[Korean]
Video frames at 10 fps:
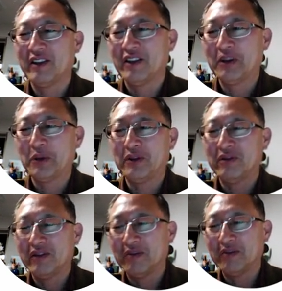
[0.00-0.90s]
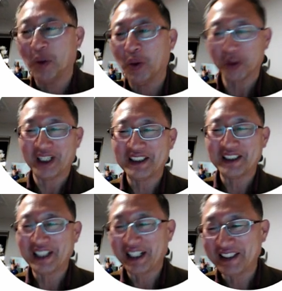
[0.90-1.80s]
또는 뭐
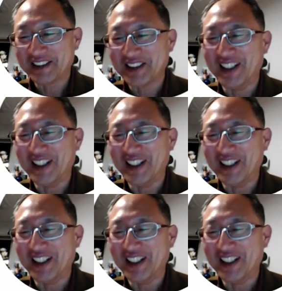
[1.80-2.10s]
오탈자가 있어서